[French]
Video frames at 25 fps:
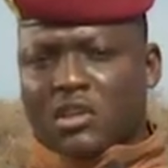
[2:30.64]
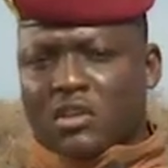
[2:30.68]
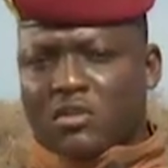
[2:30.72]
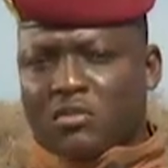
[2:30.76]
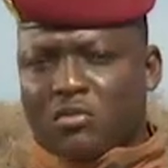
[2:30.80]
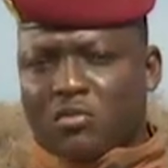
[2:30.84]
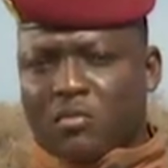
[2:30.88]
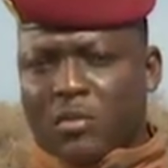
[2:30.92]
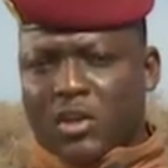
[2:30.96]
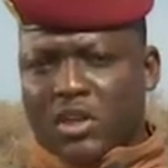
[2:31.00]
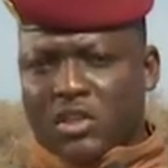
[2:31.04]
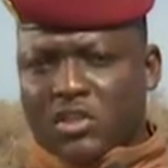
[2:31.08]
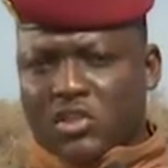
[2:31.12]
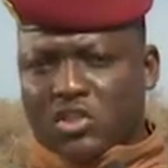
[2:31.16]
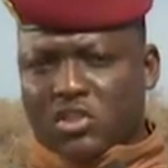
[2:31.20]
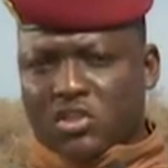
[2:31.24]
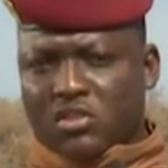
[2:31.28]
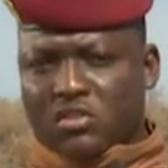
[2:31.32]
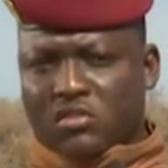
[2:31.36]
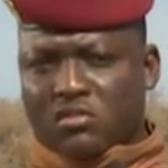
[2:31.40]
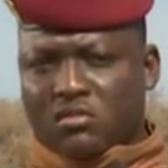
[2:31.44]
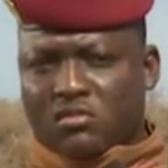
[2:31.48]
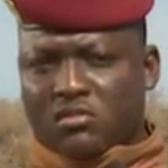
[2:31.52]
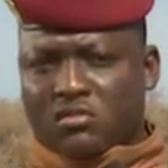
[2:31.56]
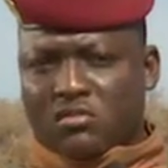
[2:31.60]
un
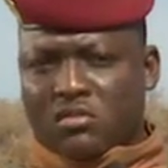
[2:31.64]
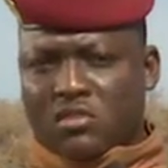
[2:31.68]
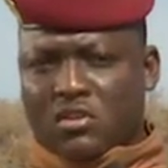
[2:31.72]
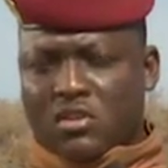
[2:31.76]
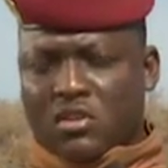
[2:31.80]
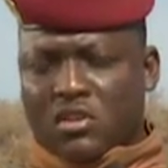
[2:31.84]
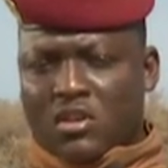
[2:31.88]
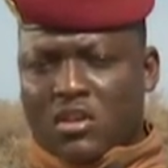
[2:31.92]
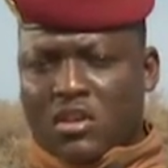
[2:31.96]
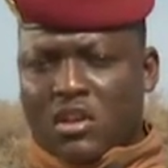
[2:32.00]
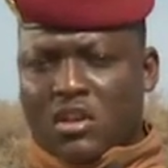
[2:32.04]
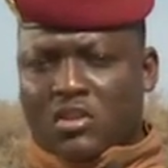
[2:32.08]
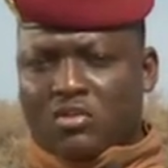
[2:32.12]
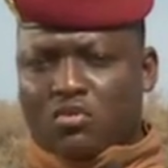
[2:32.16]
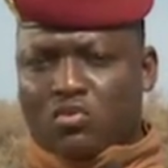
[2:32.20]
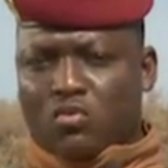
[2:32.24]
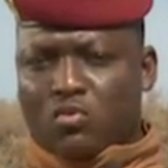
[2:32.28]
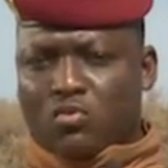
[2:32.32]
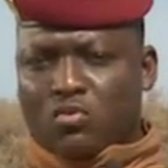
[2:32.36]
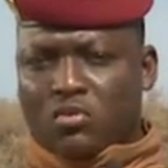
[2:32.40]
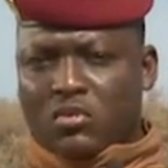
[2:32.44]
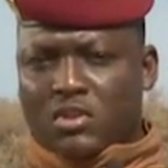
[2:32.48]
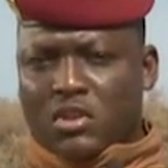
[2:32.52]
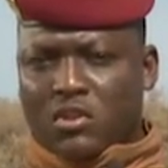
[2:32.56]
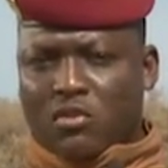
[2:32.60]
hommage à
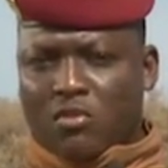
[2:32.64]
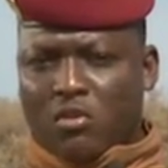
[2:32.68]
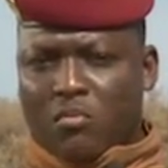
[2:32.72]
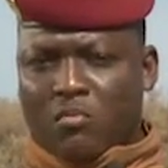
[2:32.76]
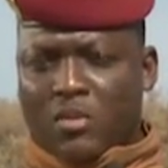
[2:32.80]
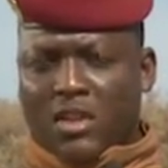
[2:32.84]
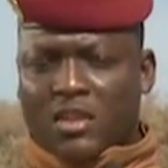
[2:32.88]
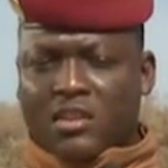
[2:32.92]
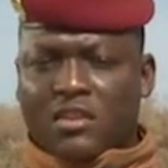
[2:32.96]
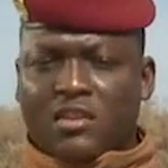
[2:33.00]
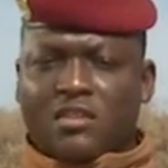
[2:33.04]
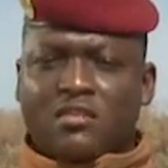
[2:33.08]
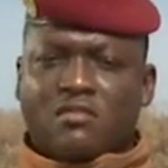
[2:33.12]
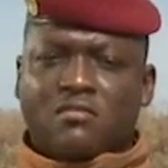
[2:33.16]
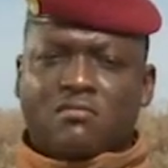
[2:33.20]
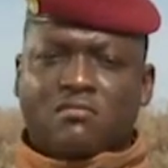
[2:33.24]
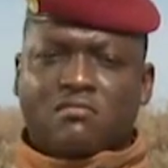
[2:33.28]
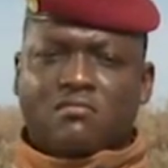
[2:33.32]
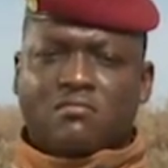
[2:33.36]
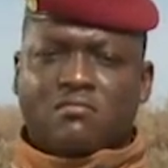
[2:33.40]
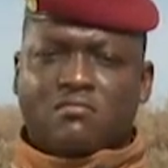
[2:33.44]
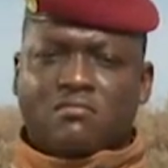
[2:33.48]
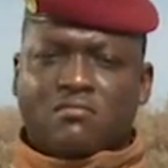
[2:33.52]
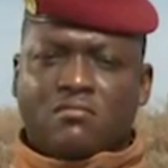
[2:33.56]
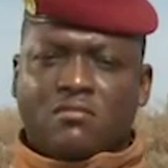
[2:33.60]
tous ces combattants
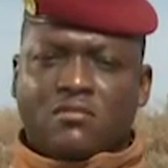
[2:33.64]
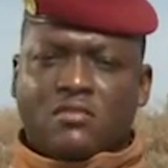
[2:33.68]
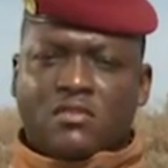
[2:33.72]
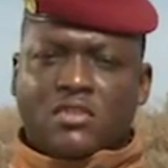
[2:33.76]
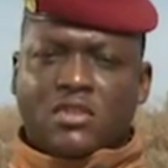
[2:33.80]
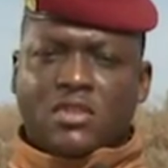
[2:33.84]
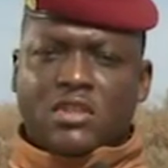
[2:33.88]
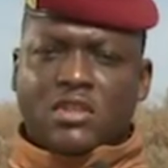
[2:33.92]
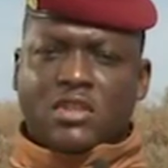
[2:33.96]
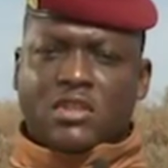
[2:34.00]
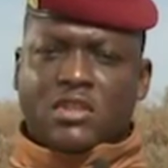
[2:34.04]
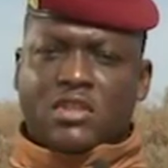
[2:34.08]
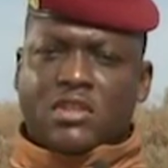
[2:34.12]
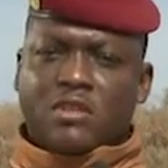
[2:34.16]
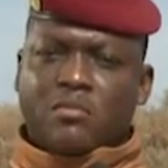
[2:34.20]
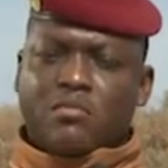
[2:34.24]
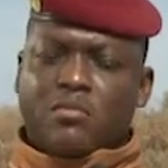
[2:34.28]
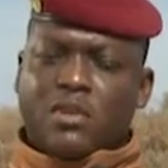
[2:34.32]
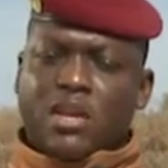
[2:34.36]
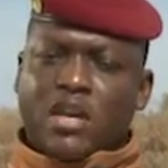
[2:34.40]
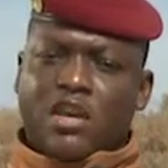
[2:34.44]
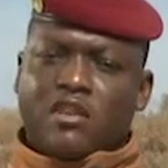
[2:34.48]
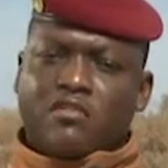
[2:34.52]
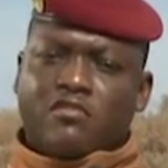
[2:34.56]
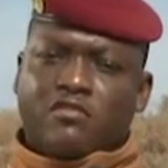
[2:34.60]
qui
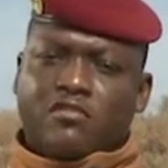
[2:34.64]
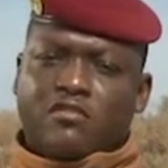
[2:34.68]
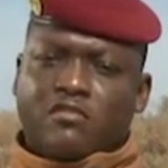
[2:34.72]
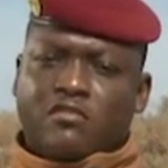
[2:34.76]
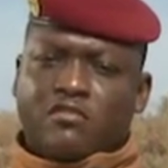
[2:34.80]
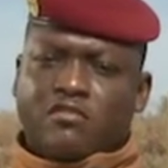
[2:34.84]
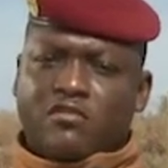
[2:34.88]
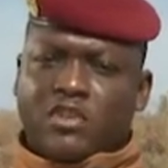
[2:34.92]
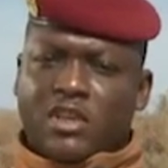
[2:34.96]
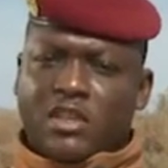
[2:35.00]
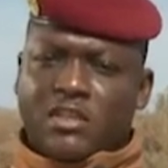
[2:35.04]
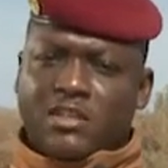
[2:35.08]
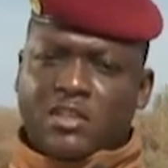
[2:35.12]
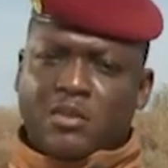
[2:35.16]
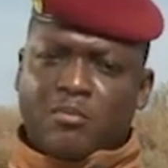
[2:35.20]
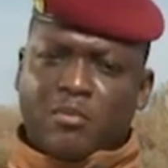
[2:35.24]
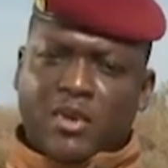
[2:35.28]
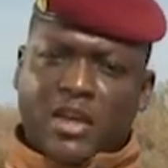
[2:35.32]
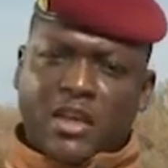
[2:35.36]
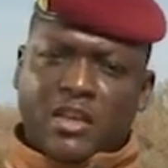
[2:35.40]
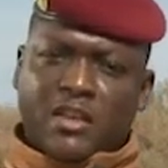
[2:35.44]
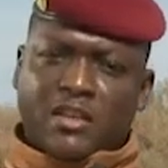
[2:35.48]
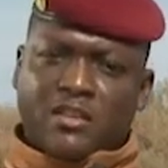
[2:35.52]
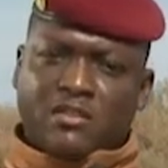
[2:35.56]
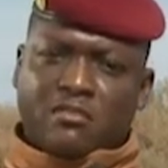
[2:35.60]
bravent vents et
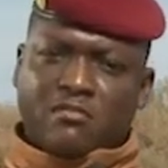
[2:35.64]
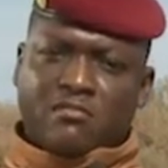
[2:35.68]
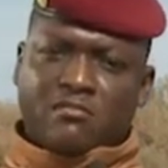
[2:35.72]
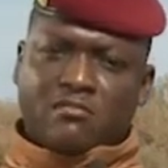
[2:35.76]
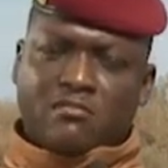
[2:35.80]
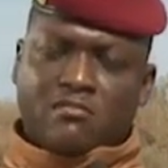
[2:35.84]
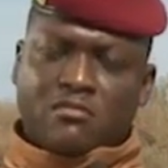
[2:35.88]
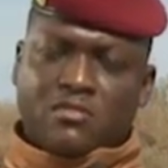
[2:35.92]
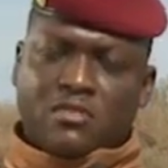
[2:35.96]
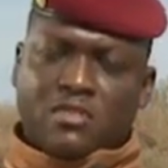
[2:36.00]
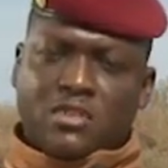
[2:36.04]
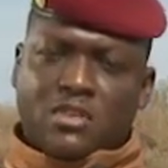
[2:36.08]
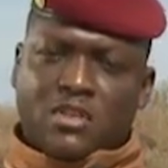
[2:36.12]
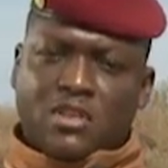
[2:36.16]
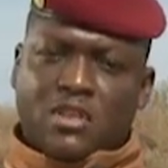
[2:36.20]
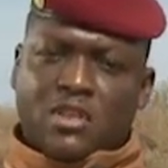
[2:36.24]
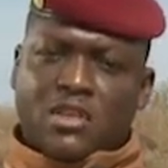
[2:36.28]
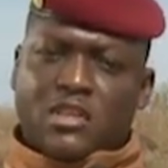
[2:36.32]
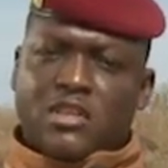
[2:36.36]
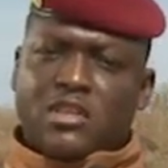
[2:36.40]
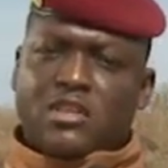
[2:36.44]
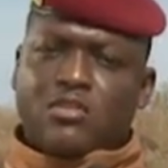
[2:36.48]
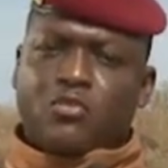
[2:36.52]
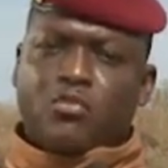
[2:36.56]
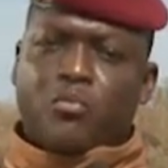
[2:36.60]
marées
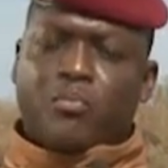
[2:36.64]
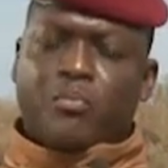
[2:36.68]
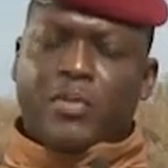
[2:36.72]
et qui nous